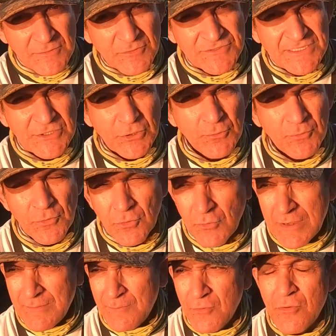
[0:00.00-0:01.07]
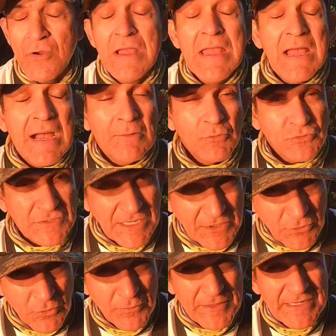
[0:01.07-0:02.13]
Vamos a ir a Topolobampo a
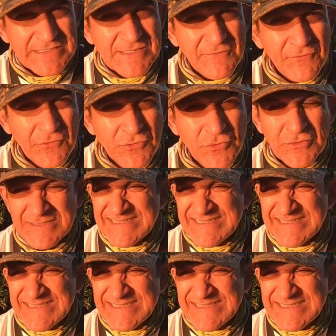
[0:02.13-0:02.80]
buscar curvinas a fondo.